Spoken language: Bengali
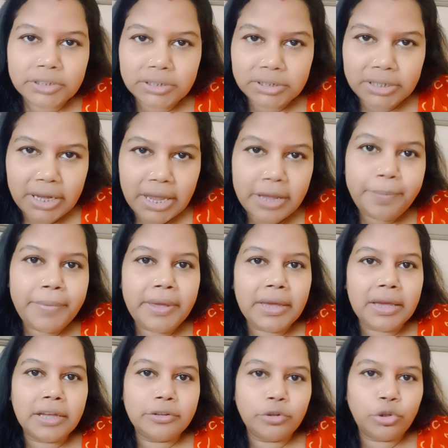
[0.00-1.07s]
সেই
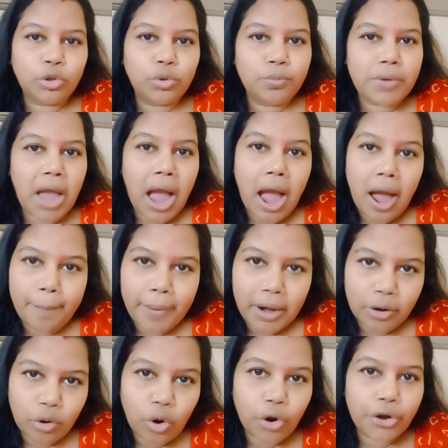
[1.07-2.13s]
মেয়েকে যদি তুমি আবার
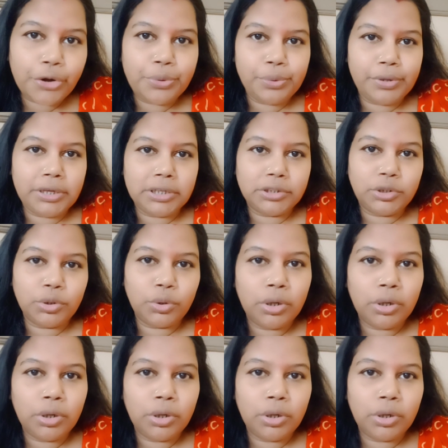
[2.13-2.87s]
ঘরে ঢুকিয়েছ